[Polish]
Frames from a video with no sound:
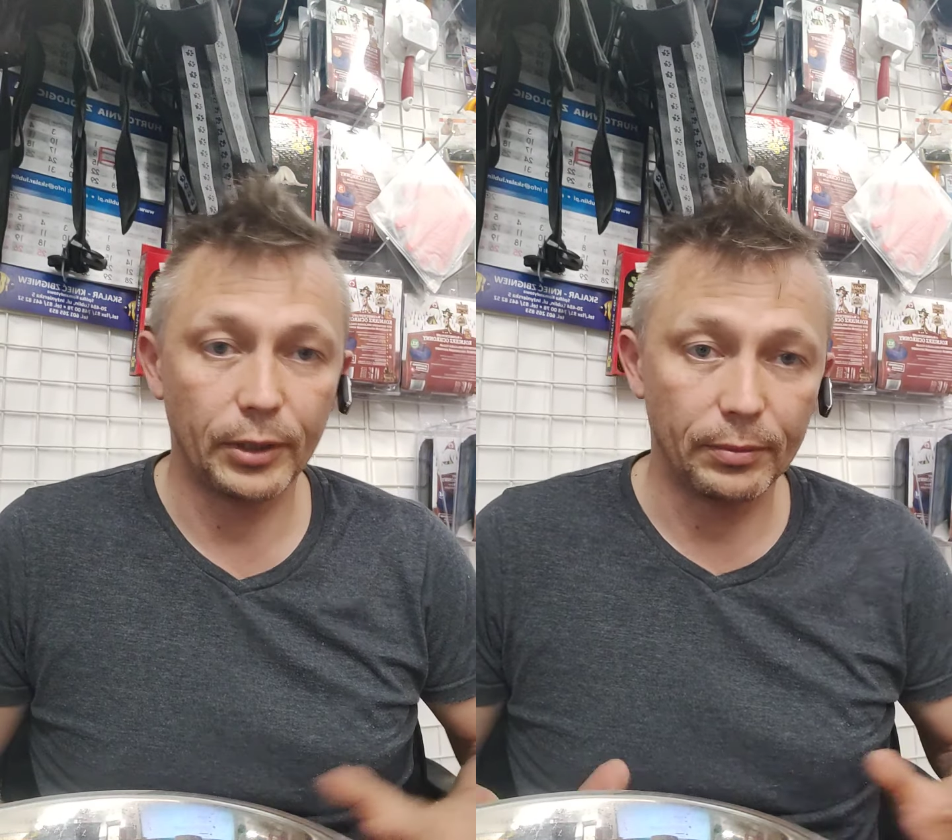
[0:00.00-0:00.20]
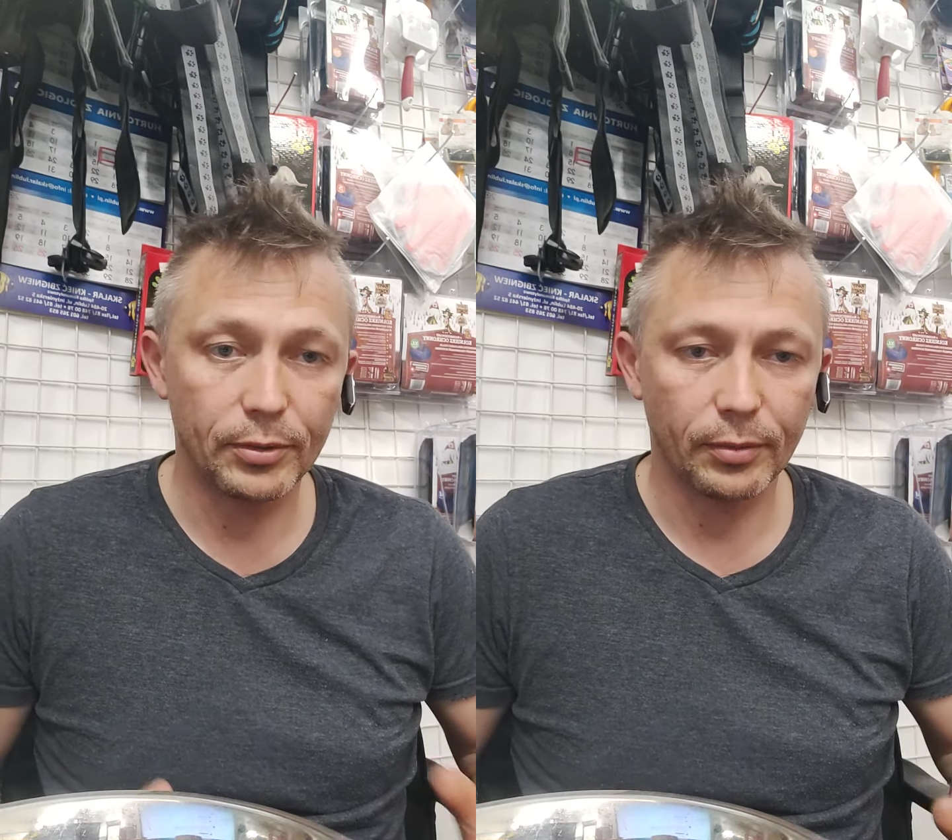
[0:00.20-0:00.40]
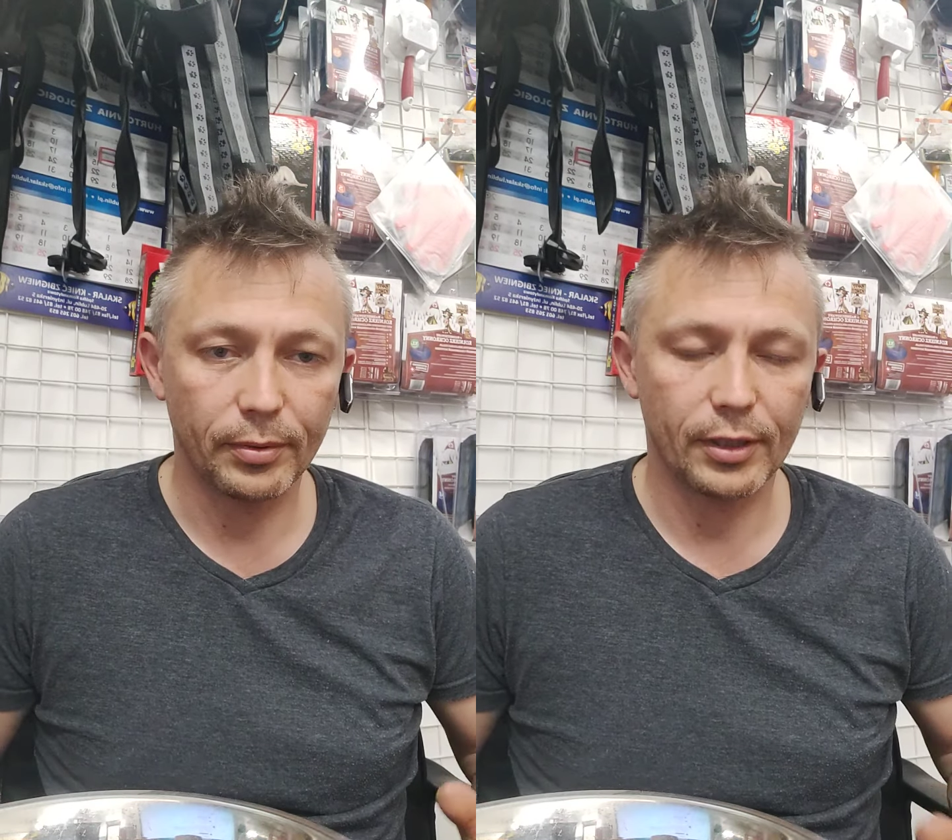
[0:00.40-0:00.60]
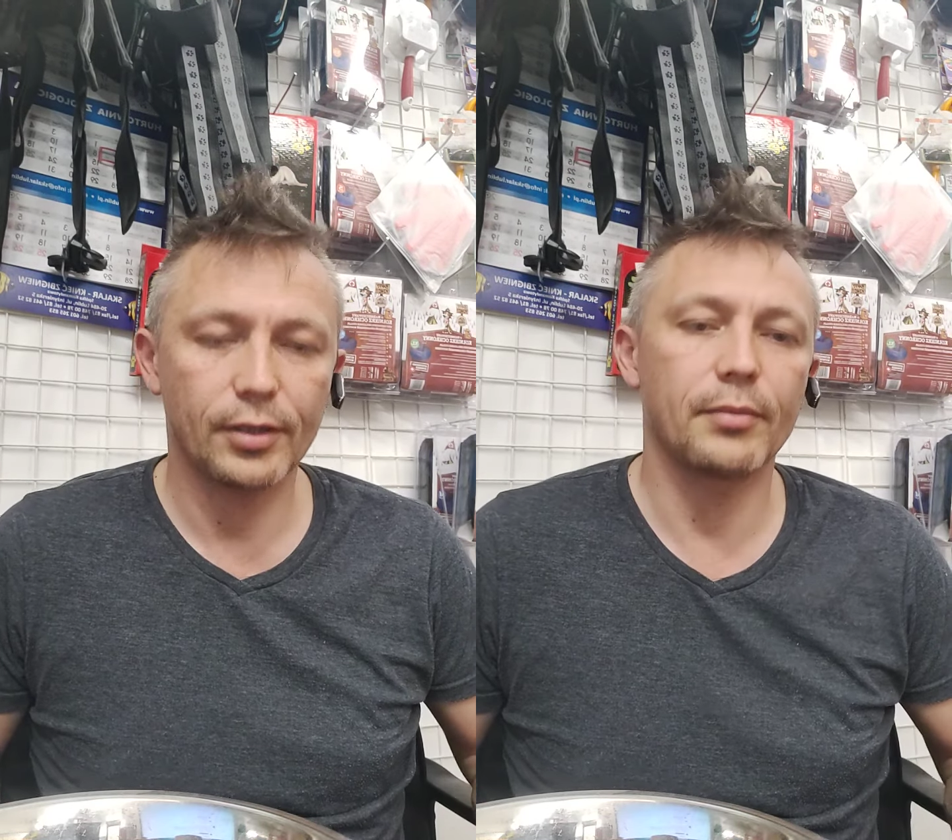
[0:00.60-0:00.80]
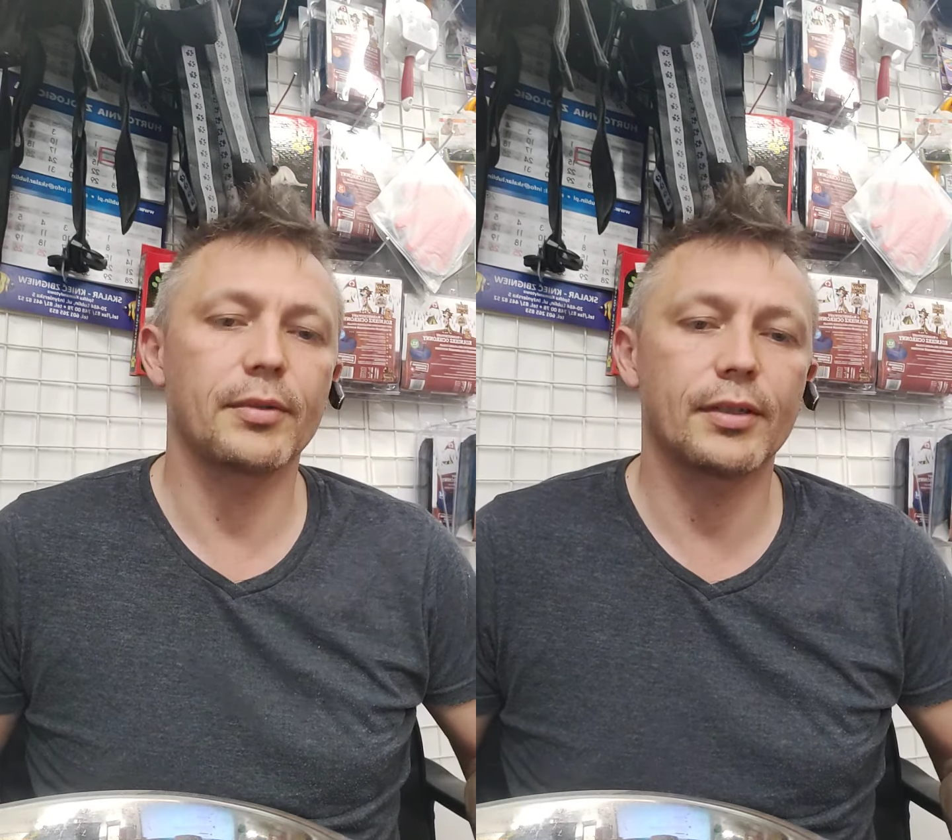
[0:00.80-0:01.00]
i
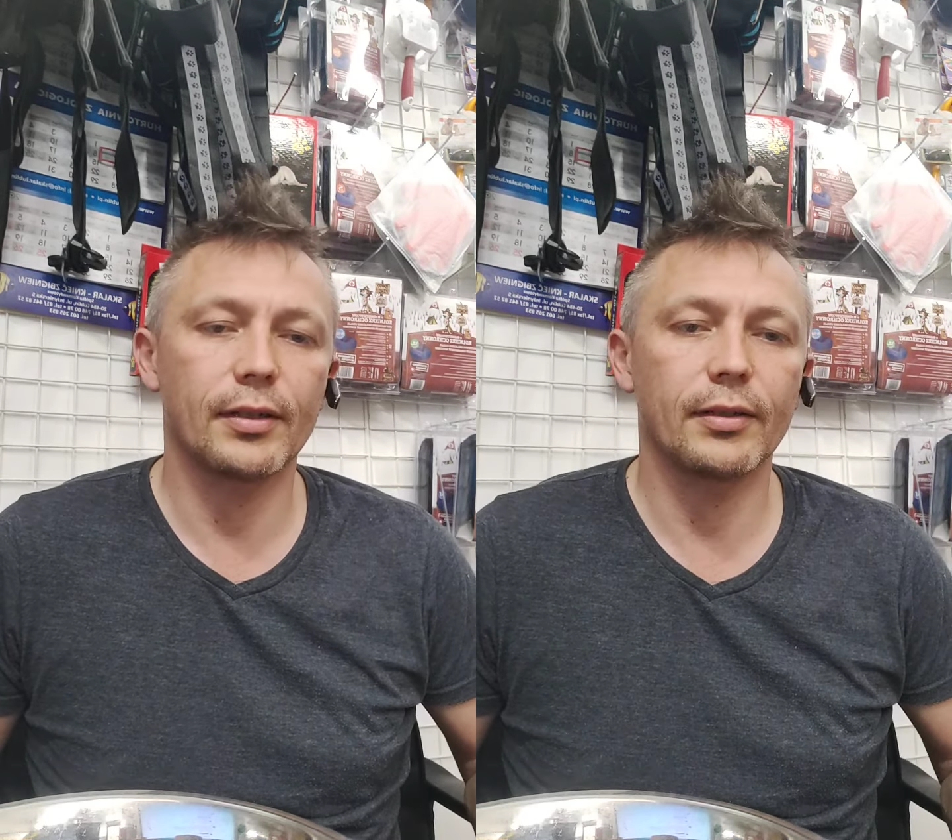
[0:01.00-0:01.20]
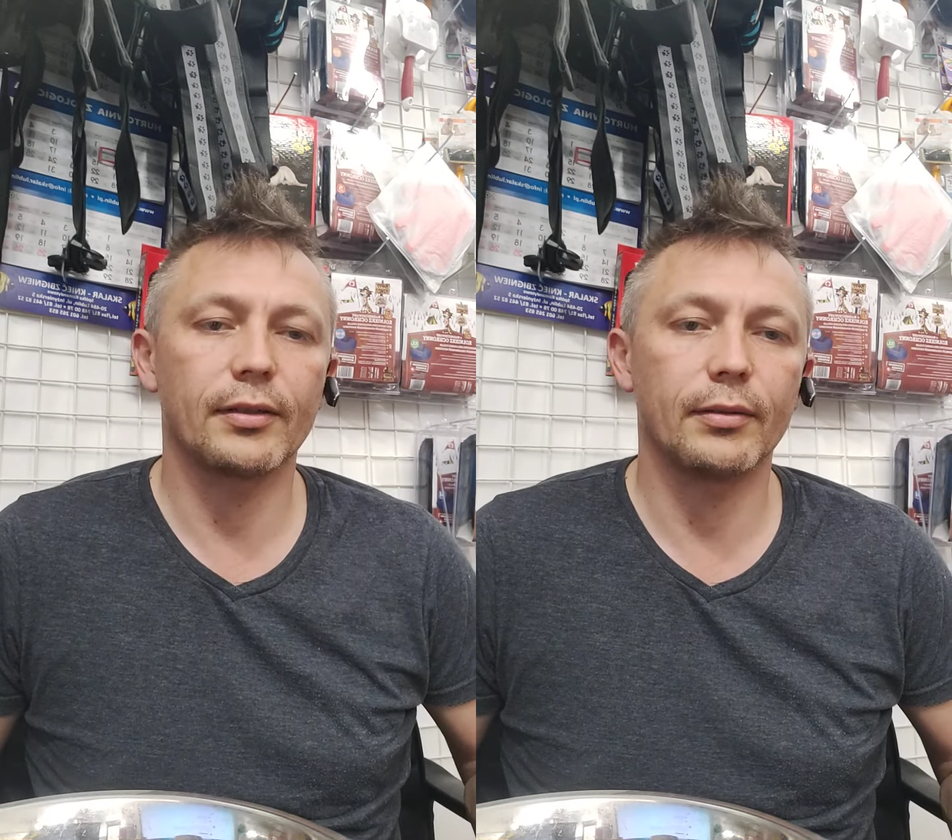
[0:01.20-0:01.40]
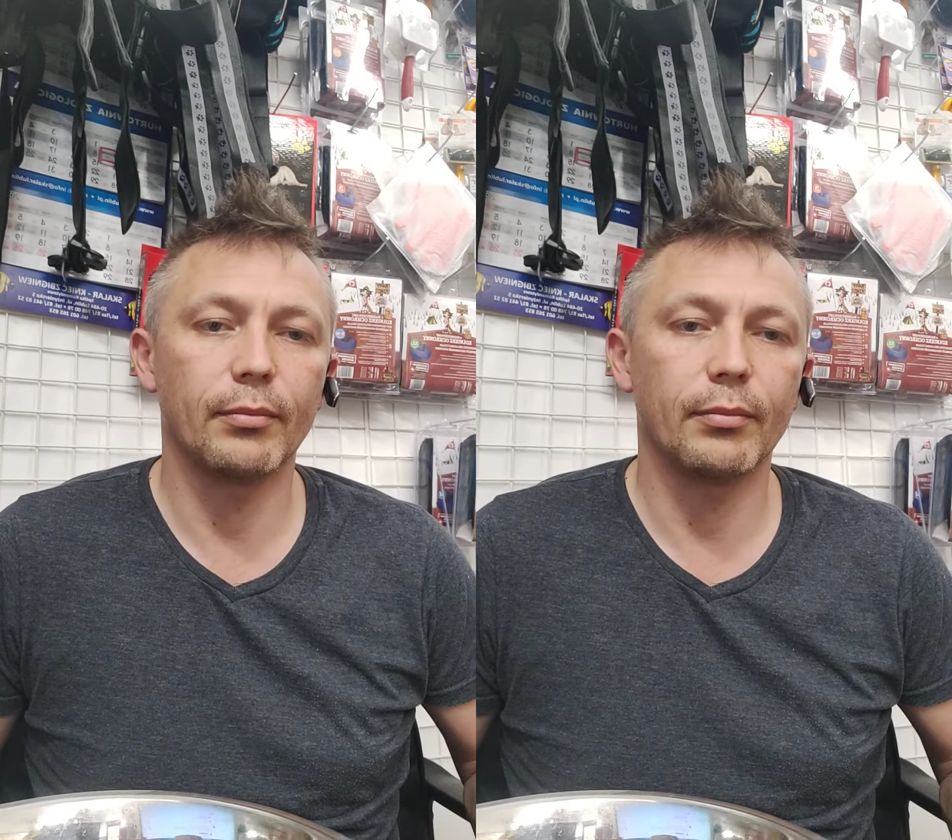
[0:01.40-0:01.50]
przepraszam za